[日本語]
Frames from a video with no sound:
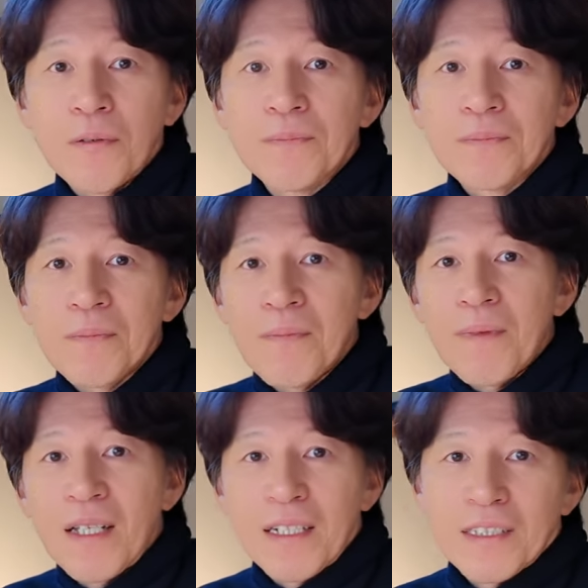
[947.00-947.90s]
定の
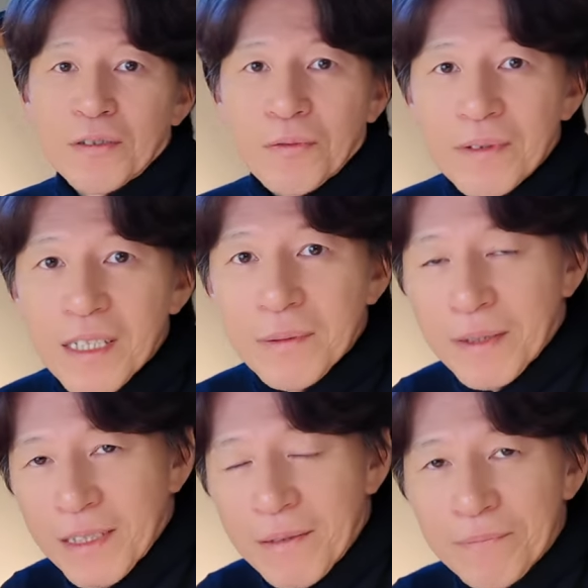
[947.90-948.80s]
話をいたし
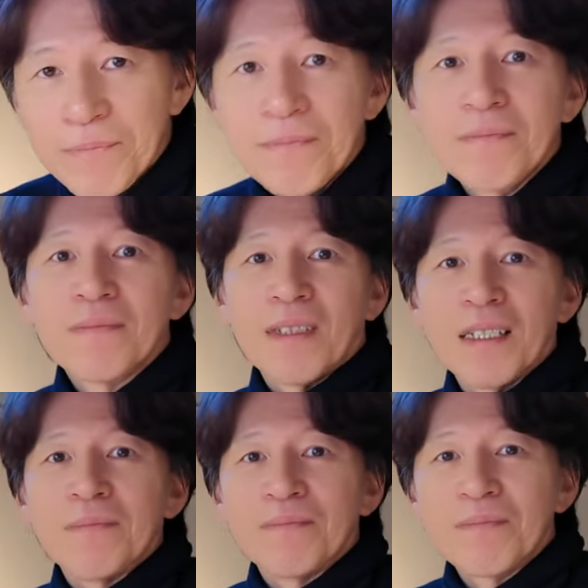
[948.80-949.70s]
ました。
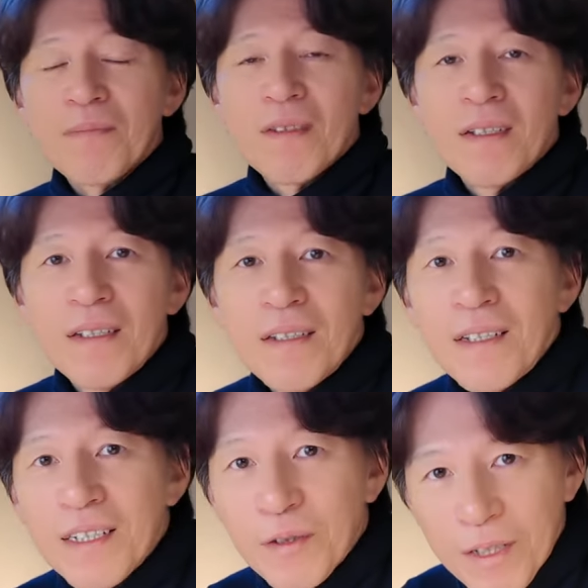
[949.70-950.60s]
はい。
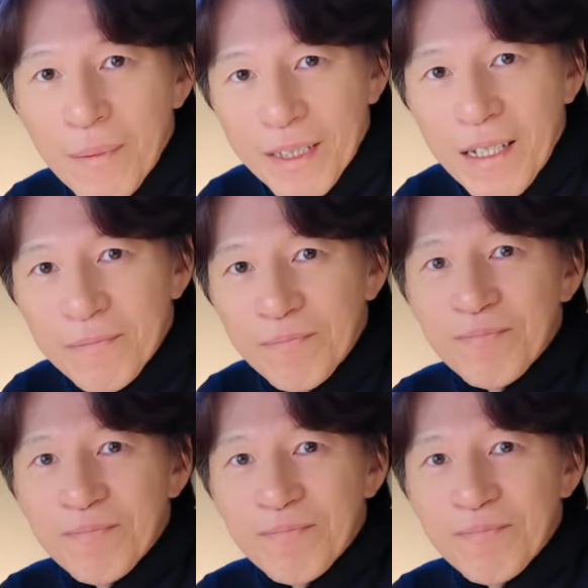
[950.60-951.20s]
えー、それではまた。